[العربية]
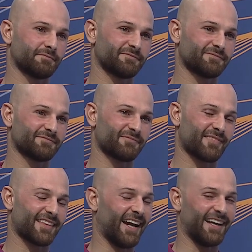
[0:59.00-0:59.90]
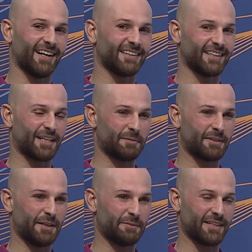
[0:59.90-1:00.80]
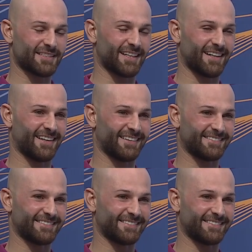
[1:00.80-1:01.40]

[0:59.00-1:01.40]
تحياتنا تحياتي الكابتن عماد صراحه تقول له